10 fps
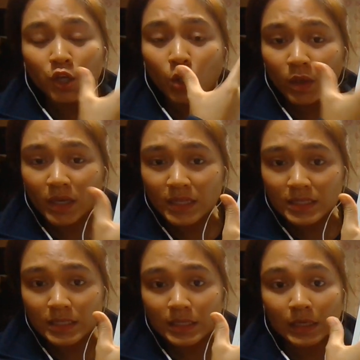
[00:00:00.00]
有一
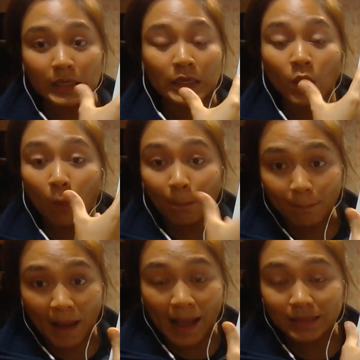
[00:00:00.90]
起有
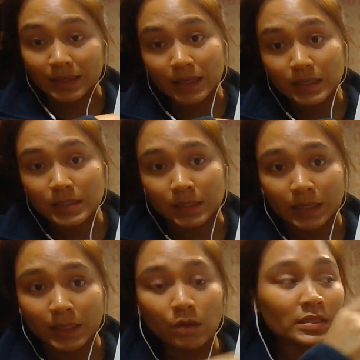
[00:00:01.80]
八的意思，
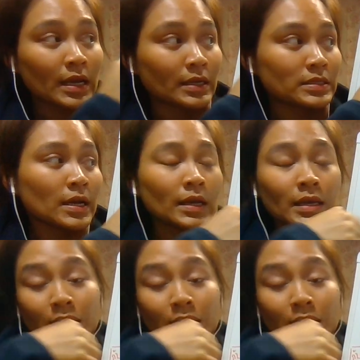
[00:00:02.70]
你要想一下，